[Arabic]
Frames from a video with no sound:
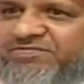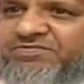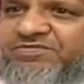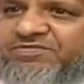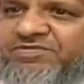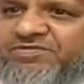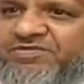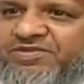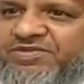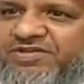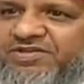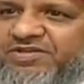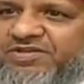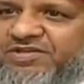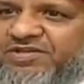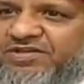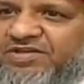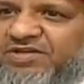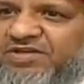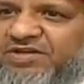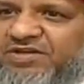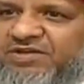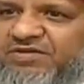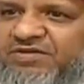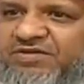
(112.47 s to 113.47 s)
ما شاء
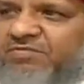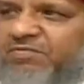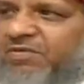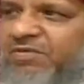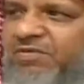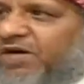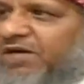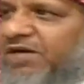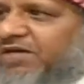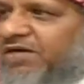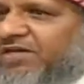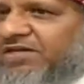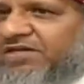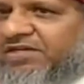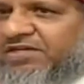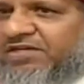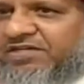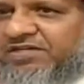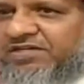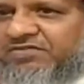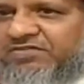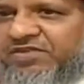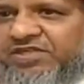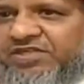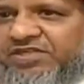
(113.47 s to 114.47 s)
الله ما
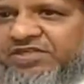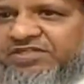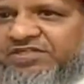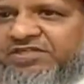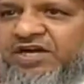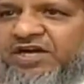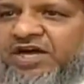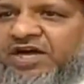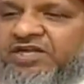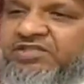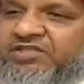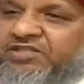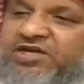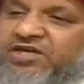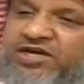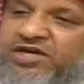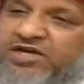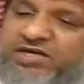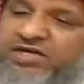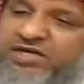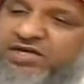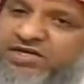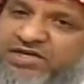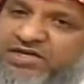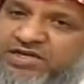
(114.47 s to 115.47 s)
يفضل الجار
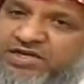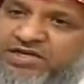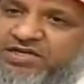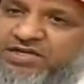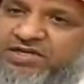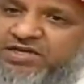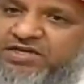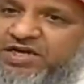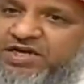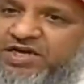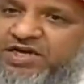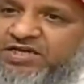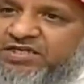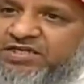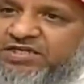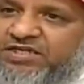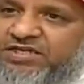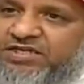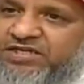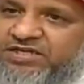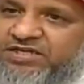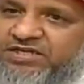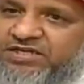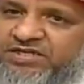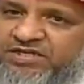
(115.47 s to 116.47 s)
حتى ان
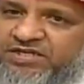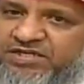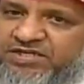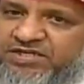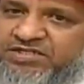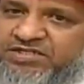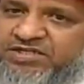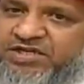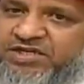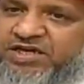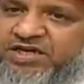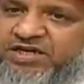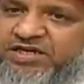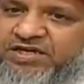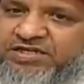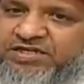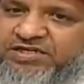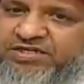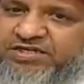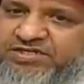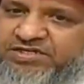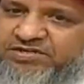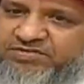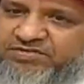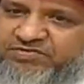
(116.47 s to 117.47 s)
يعني صار
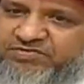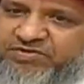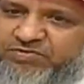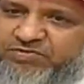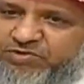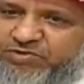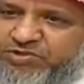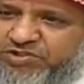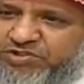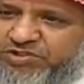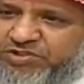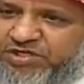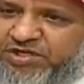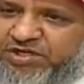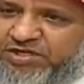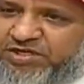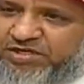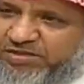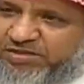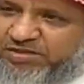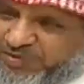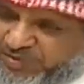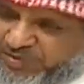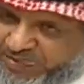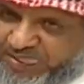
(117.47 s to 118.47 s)
في مشكله
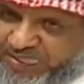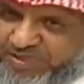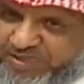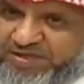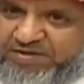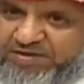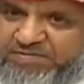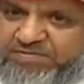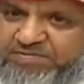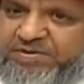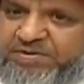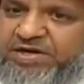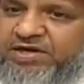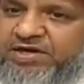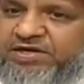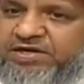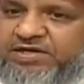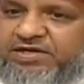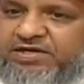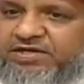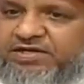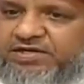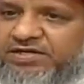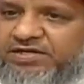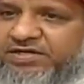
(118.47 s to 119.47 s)

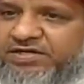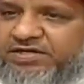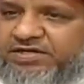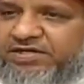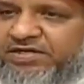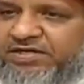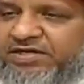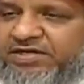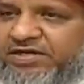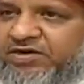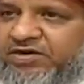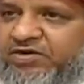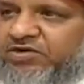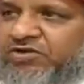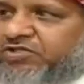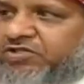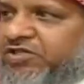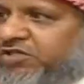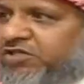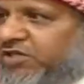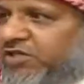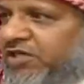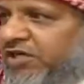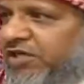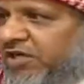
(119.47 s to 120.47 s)
مع
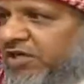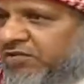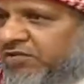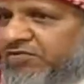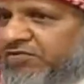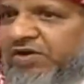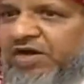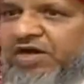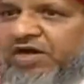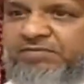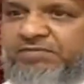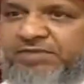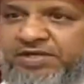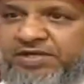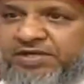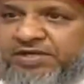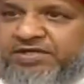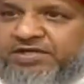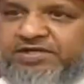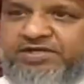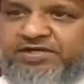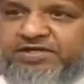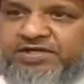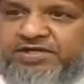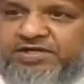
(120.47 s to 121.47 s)
هوشة أطفال مع
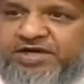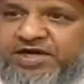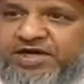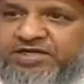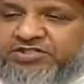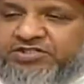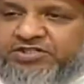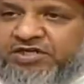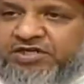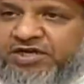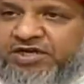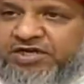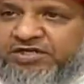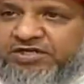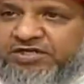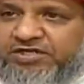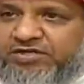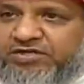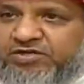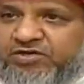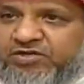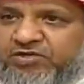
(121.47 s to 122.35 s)
أحد جيرانه